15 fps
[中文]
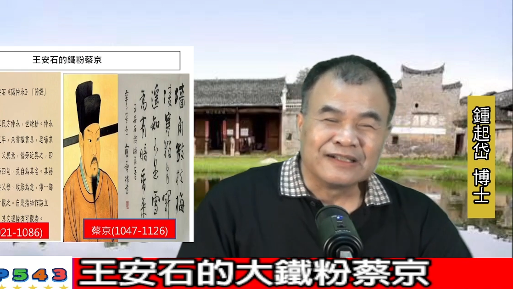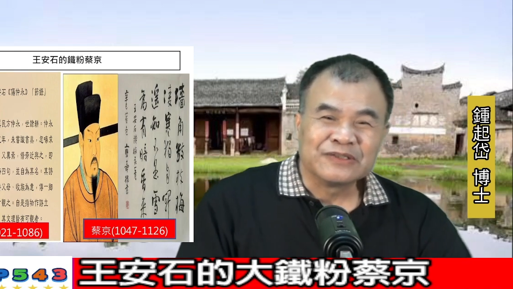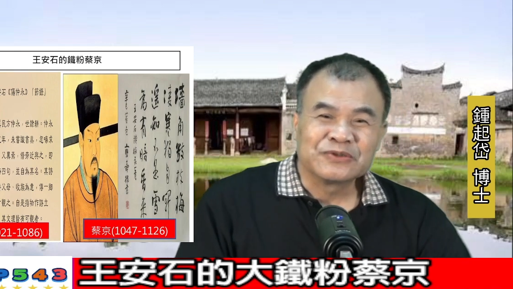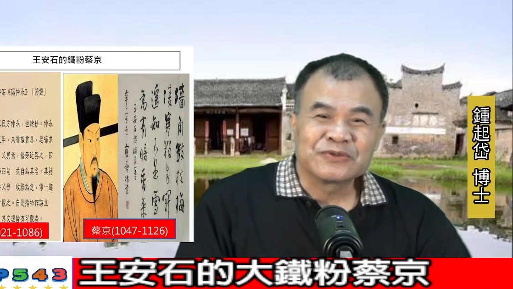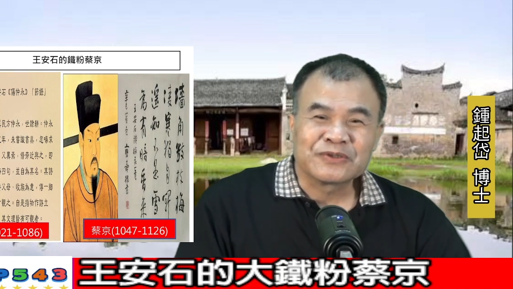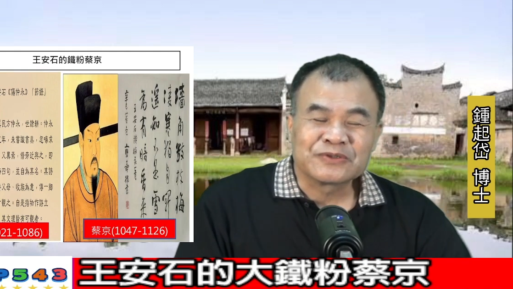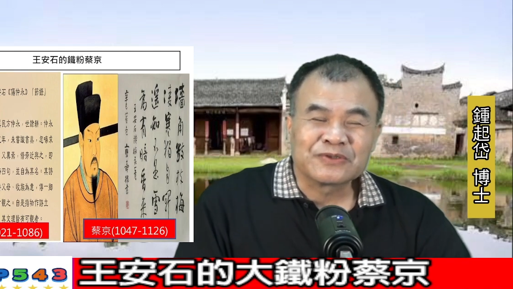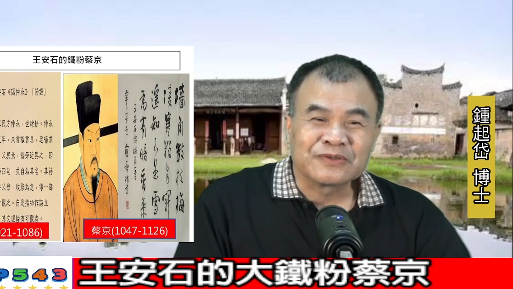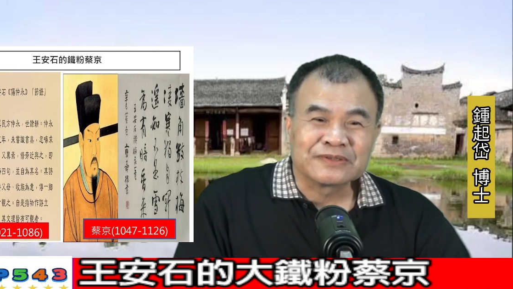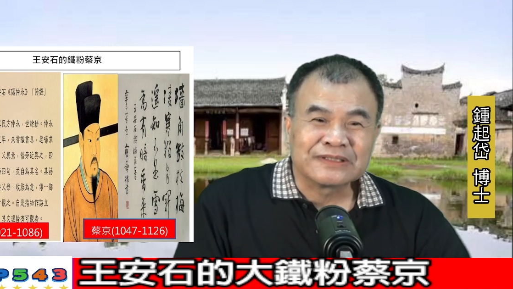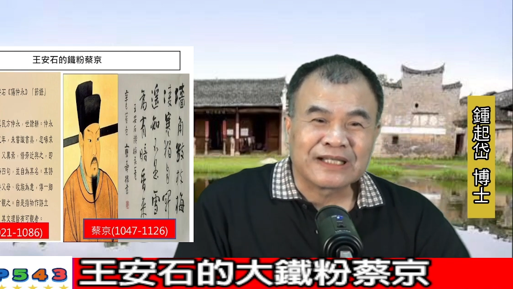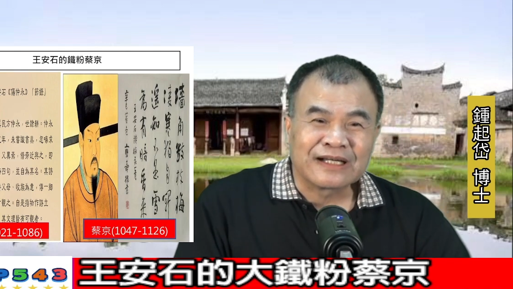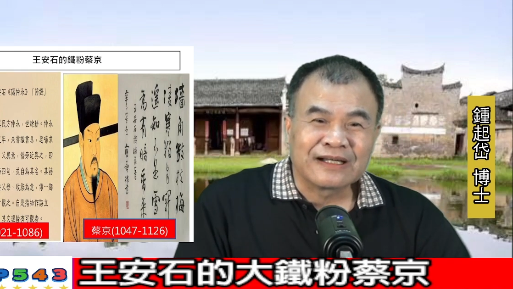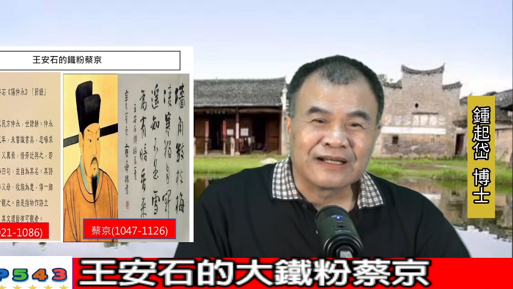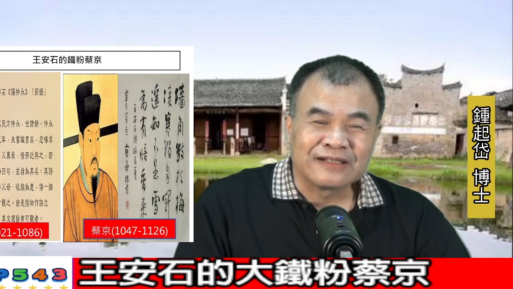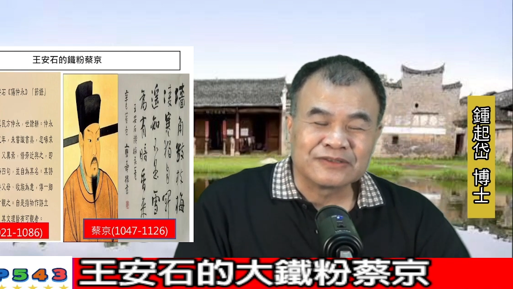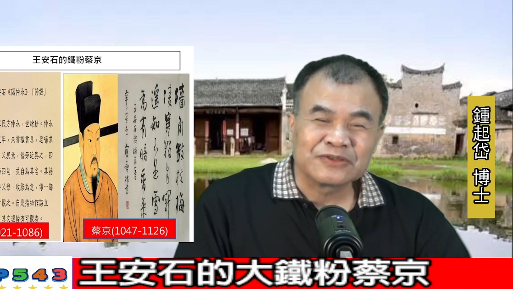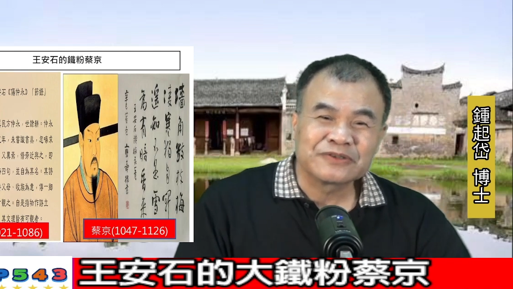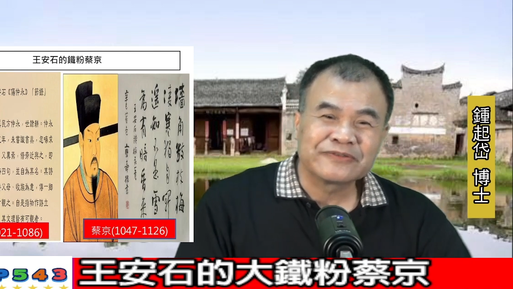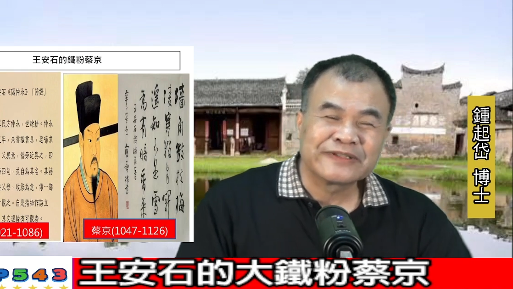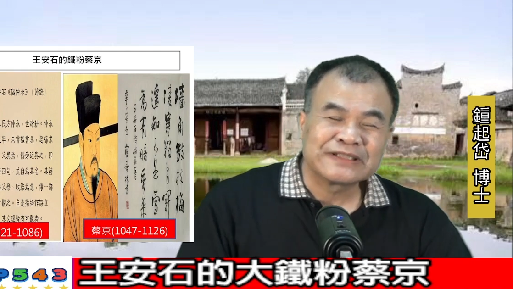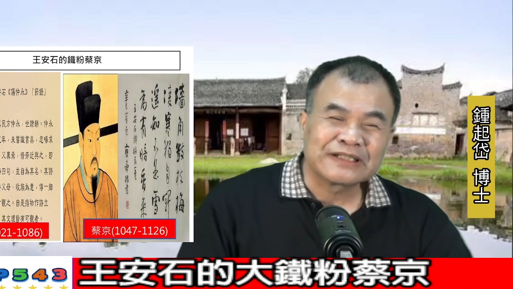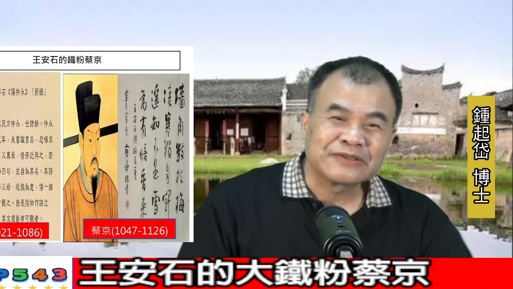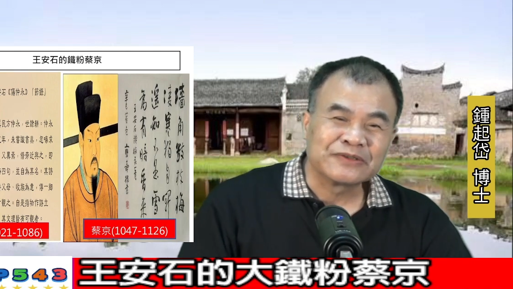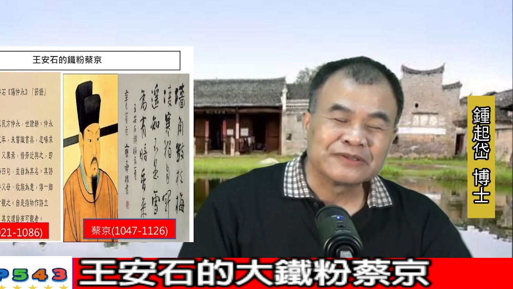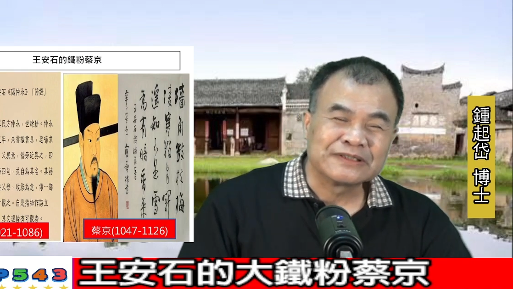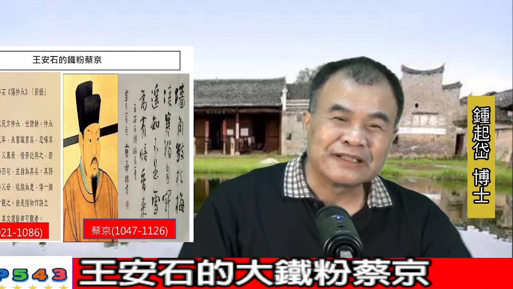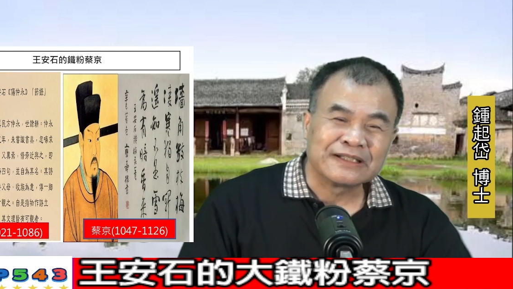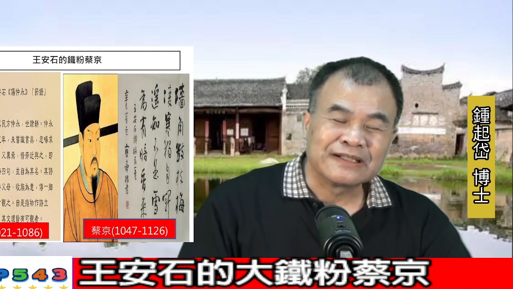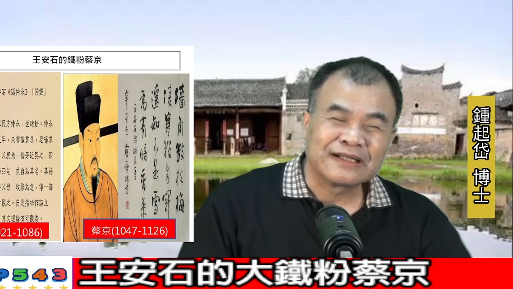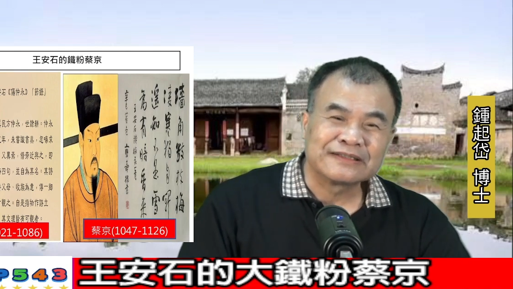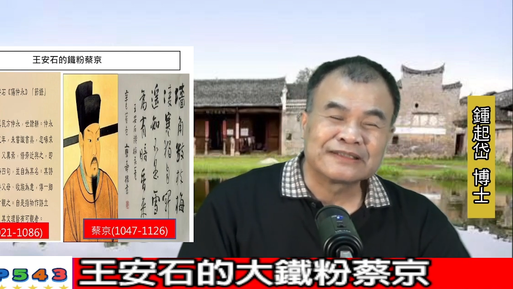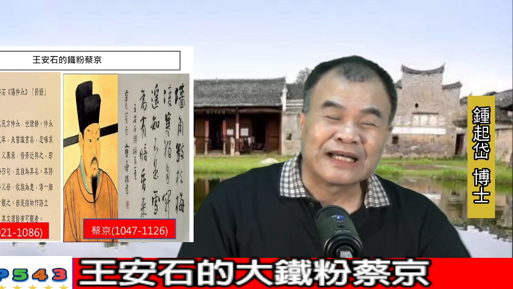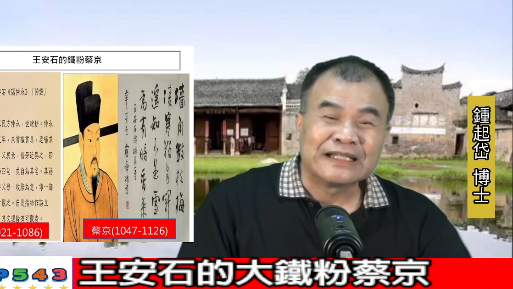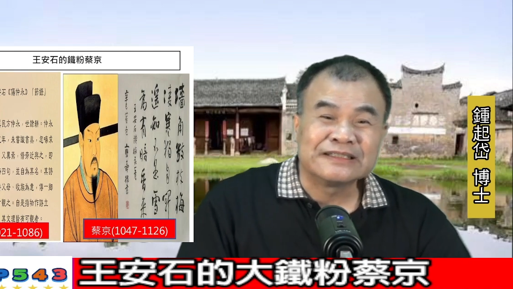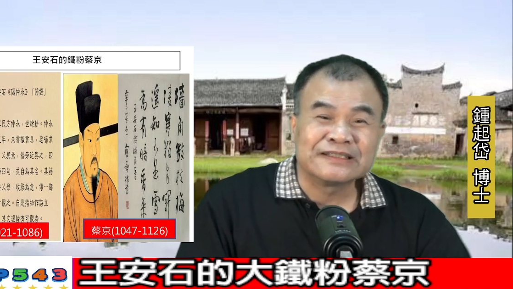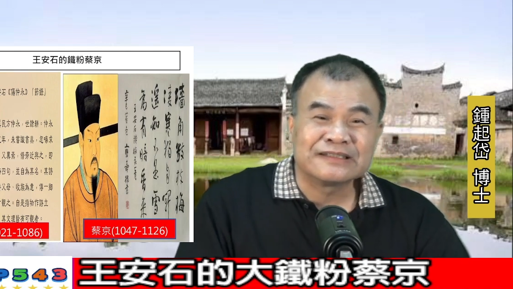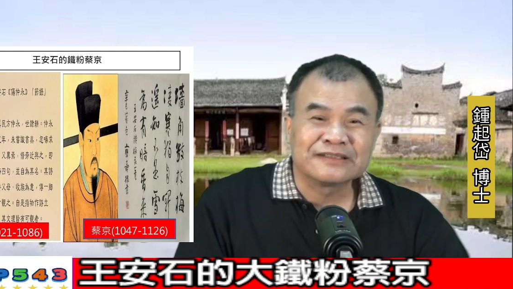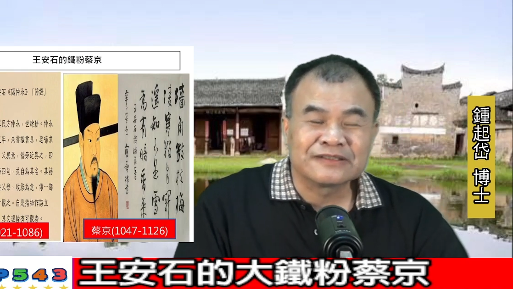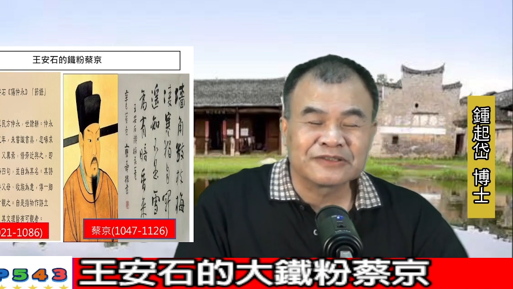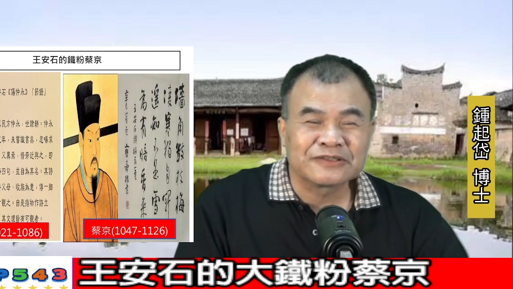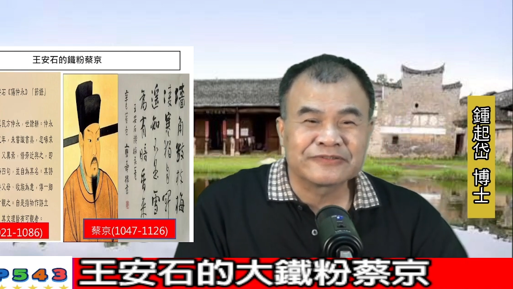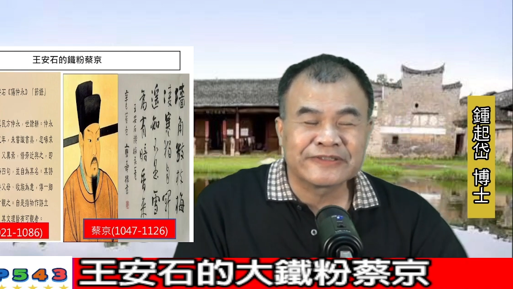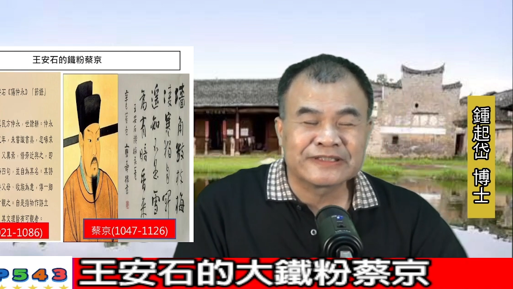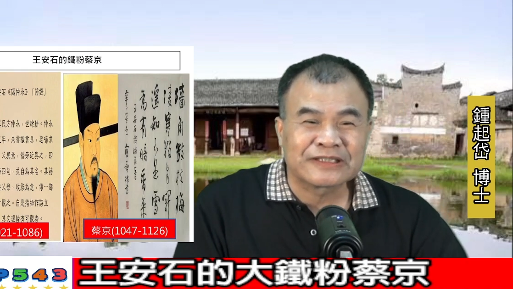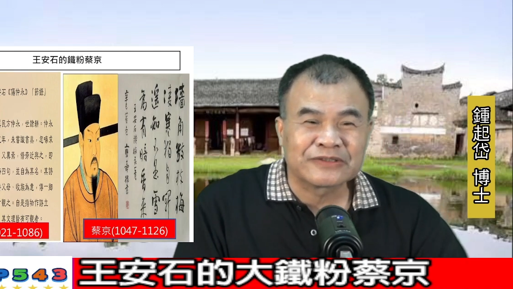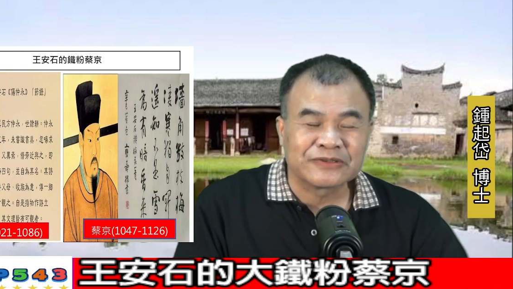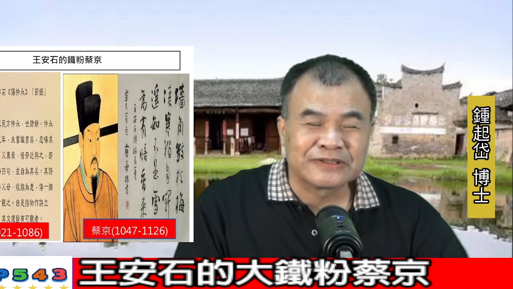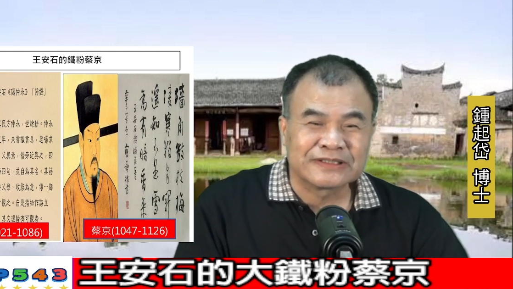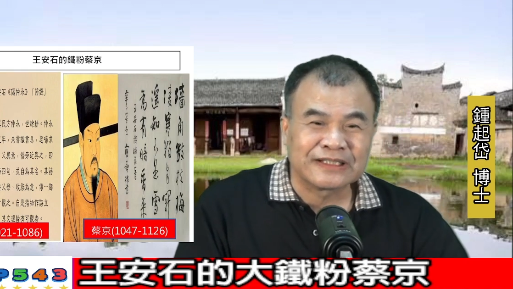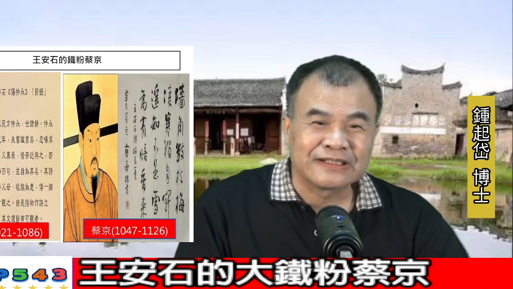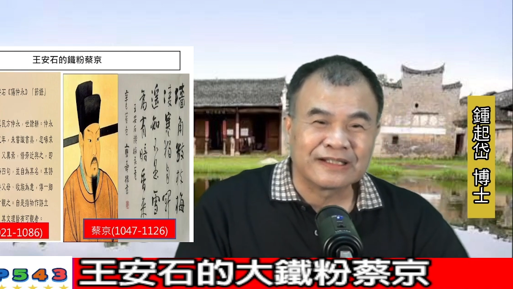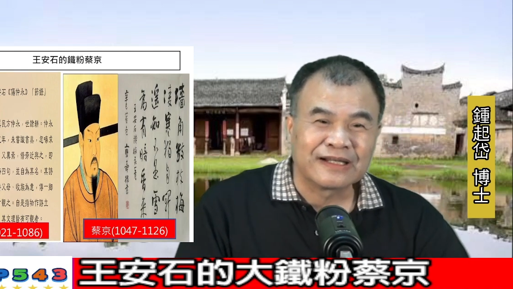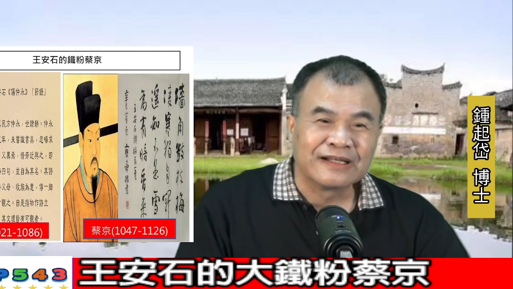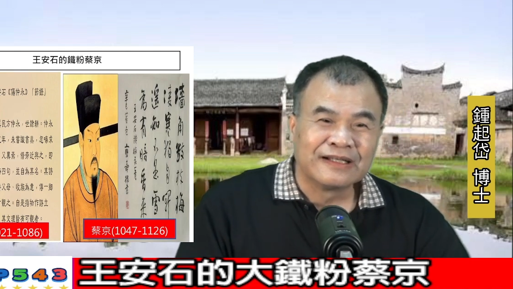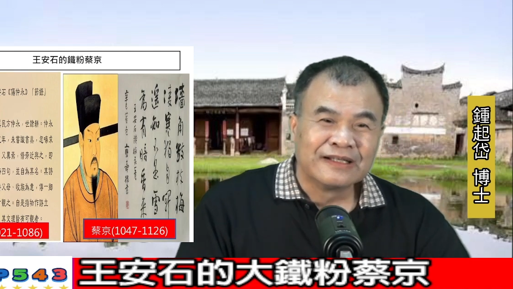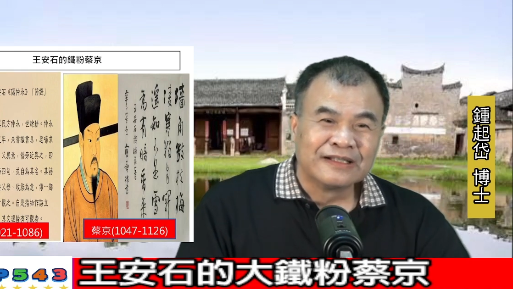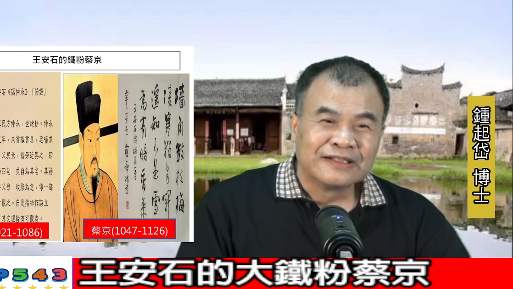例如说宋江啊，就是非常有钱呐；柴进就是非常有钱呐。